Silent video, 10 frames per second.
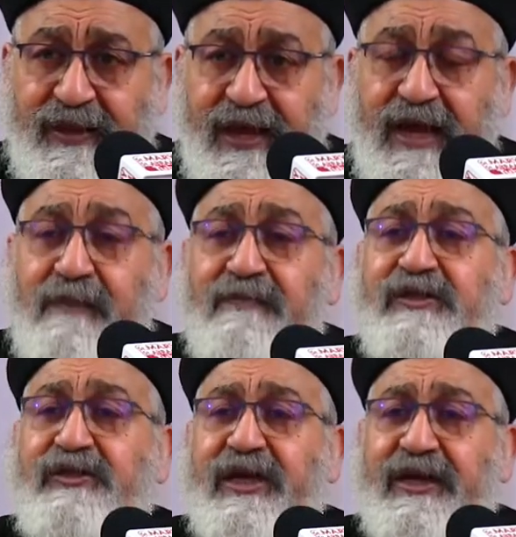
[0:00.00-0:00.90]

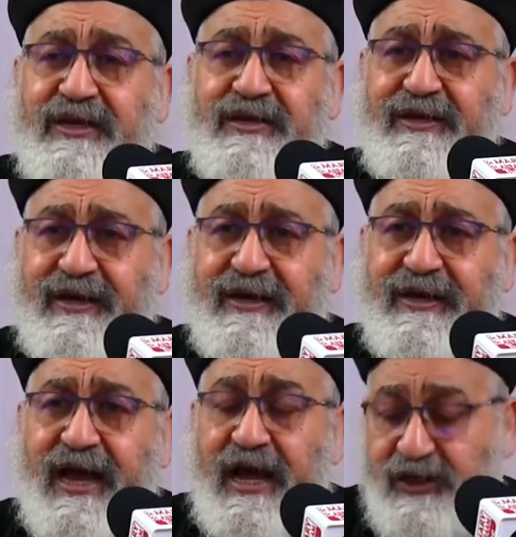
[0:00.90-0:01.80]
المجانيه
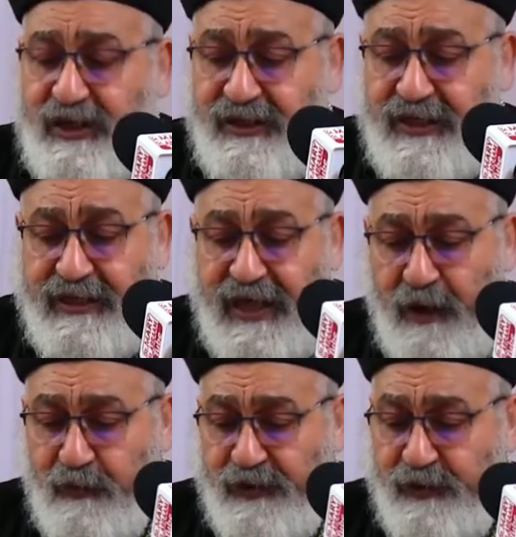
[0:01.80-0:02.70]
عشان دي
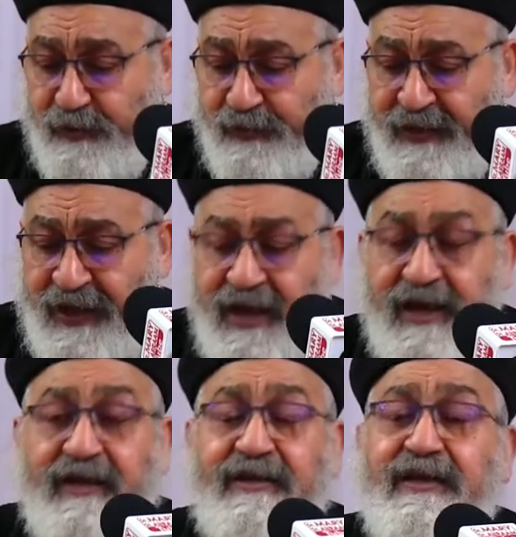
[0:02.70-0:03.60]
دعوته
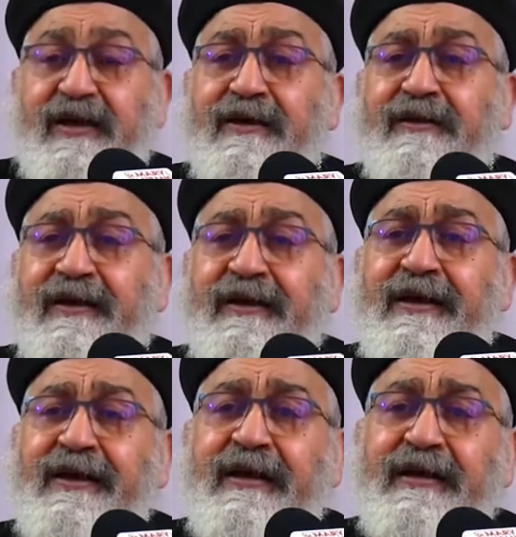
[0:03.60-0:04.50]
اختيار
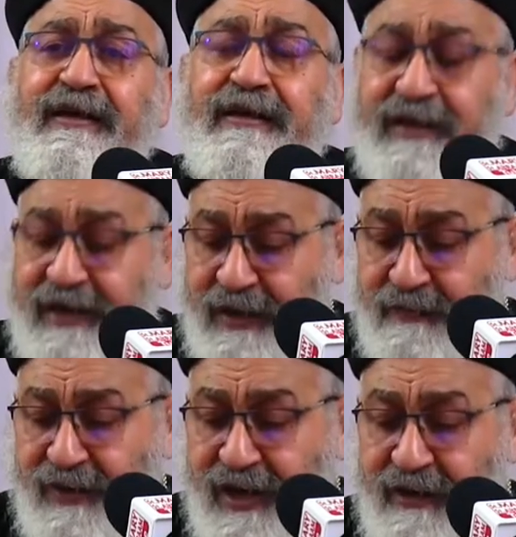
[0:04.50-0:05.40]
الله لينا يا
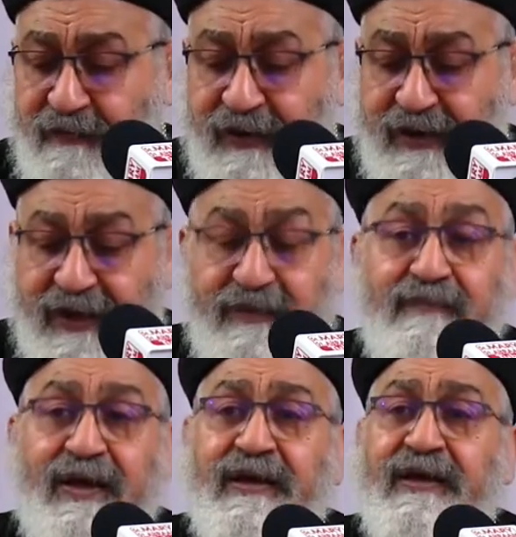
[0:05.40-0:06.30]
احبائي في
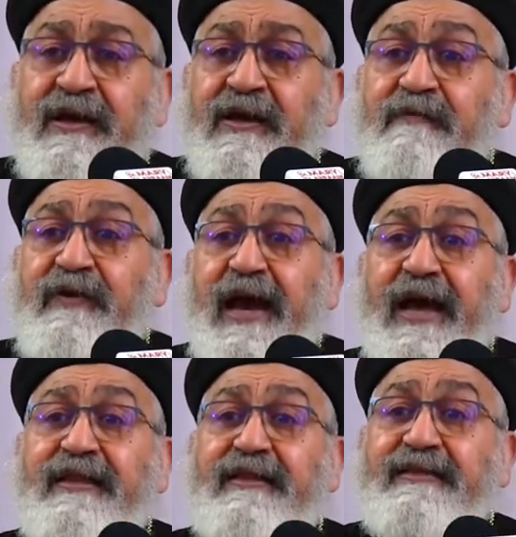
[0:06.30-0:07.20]
الخدمه في
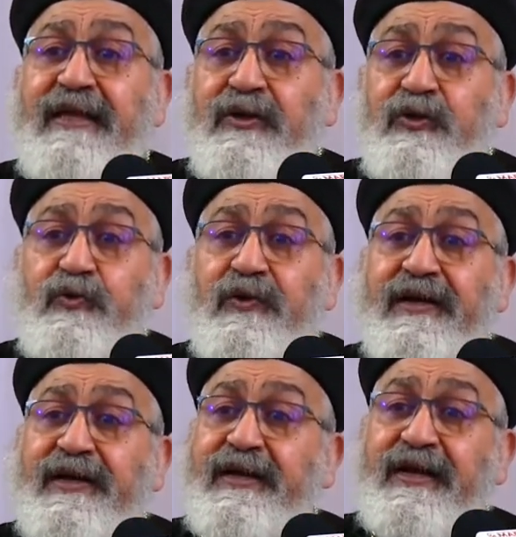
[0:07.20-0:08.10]
حد ذاته
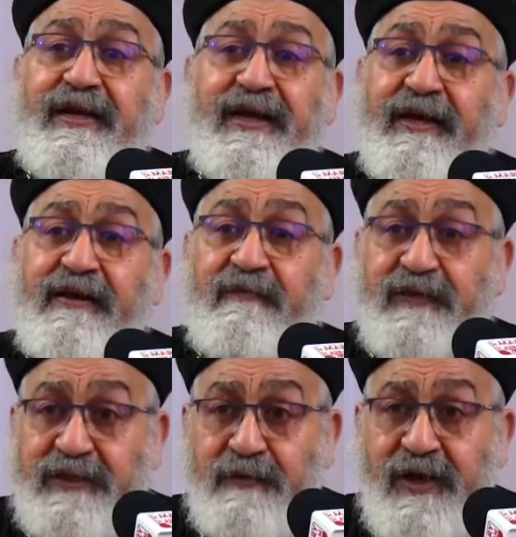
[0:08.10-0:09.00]
يورينا ان احنا في
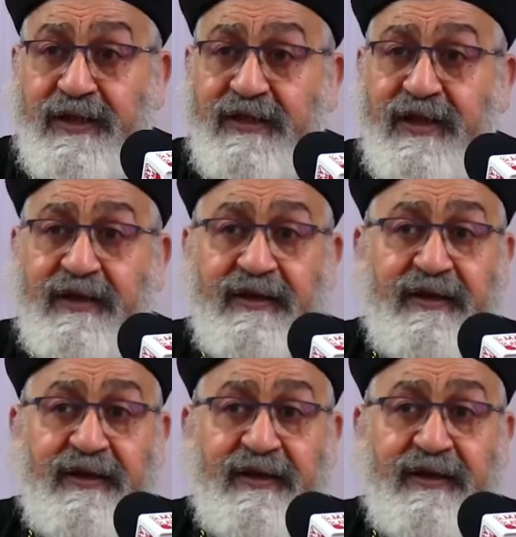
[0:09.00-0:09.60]
ذواتنا